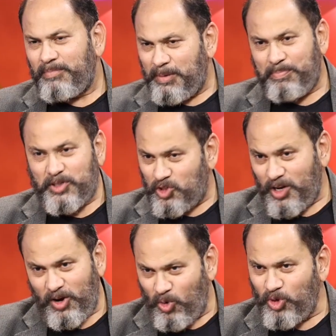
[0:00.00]
మనం
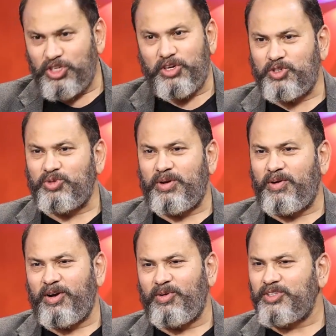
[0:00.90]
పర్సనల్ కోచింగ్ ఇస్తున్న
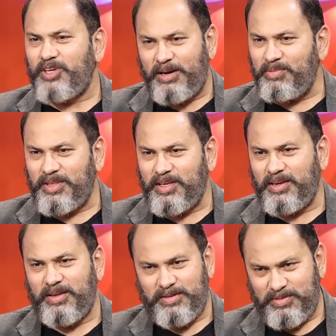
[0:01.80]
వాళ్ళకు కూడా
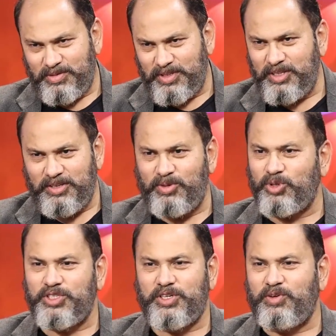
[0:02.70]
చాలామందికి నేను ఈ
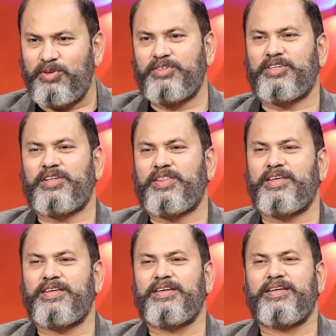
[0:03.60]
కోచింగ్ ఇవ్వడం
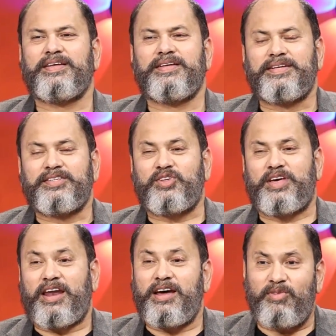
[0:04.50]
జరిగింది సో
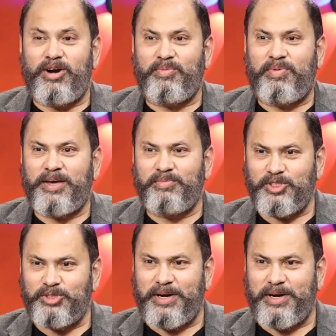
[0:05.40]
ఎలా వాళ్ళు భయం నుంచి